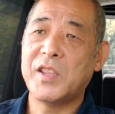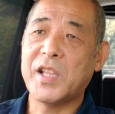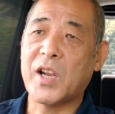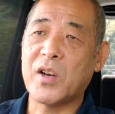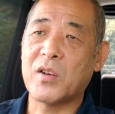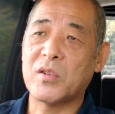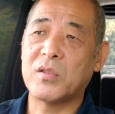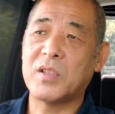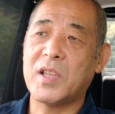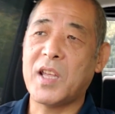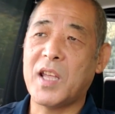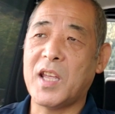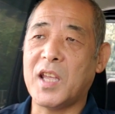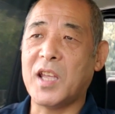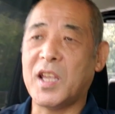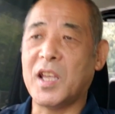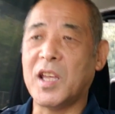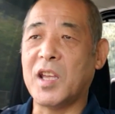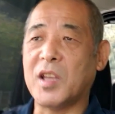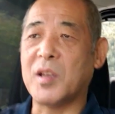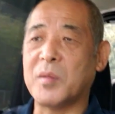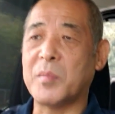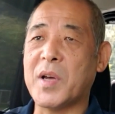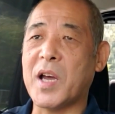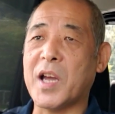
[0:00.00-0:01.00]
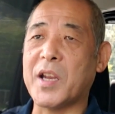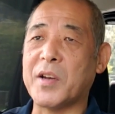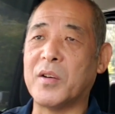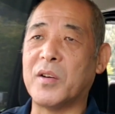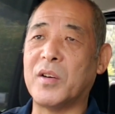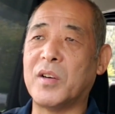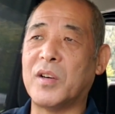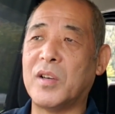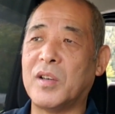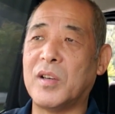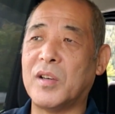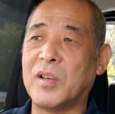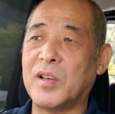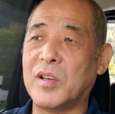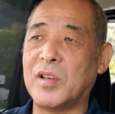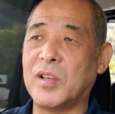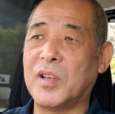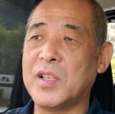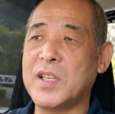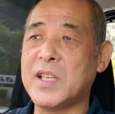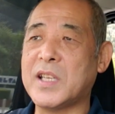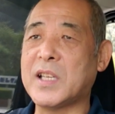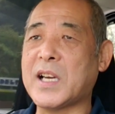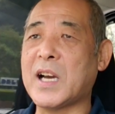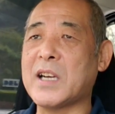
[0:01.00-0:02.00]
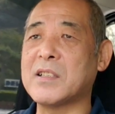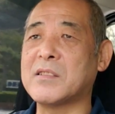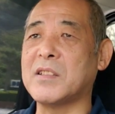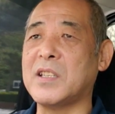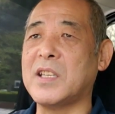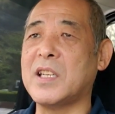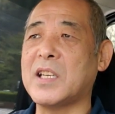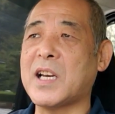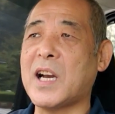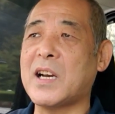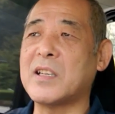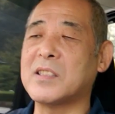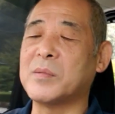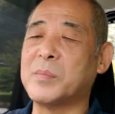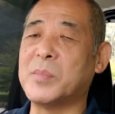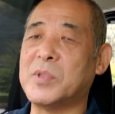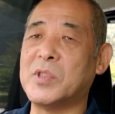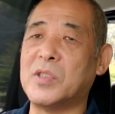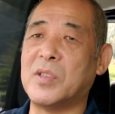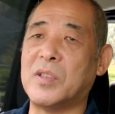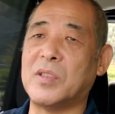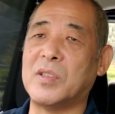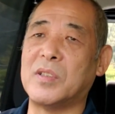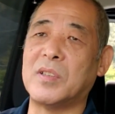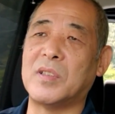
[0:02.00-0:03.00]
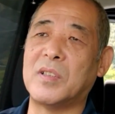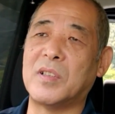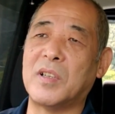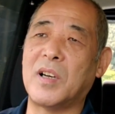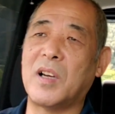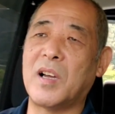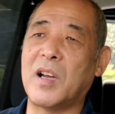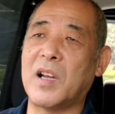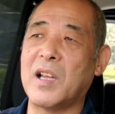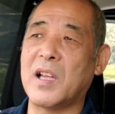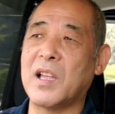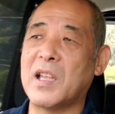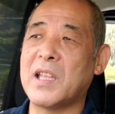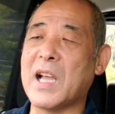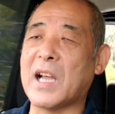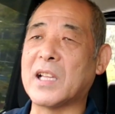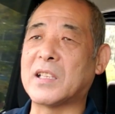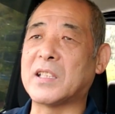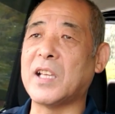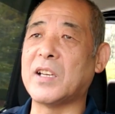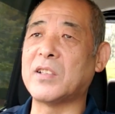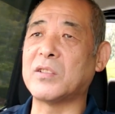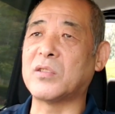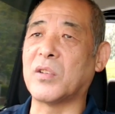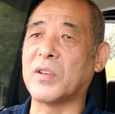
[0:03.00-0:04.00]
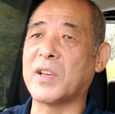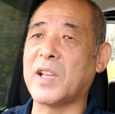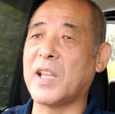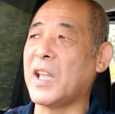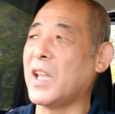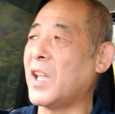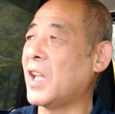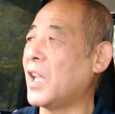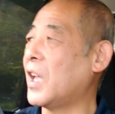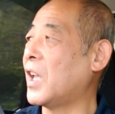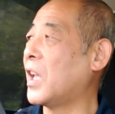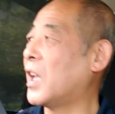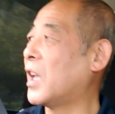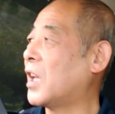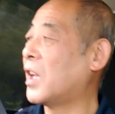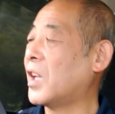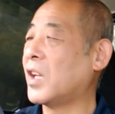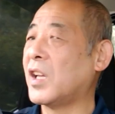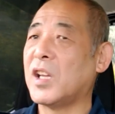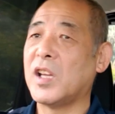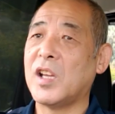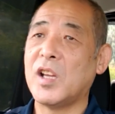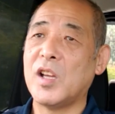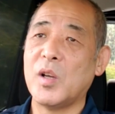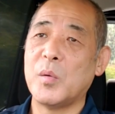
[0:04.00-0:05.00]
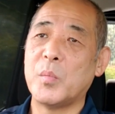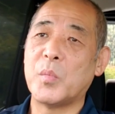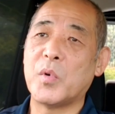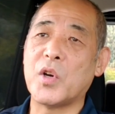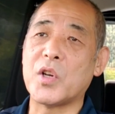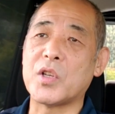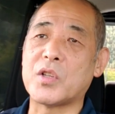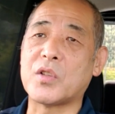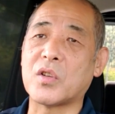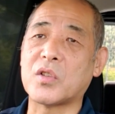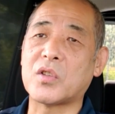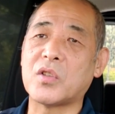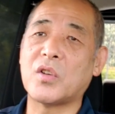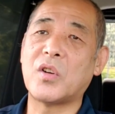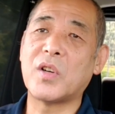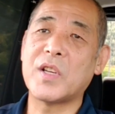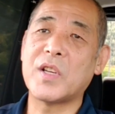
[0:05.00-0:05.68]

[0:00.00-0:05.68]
なのでまああのいっかげつにかげつぶんをやってるとね、もう一通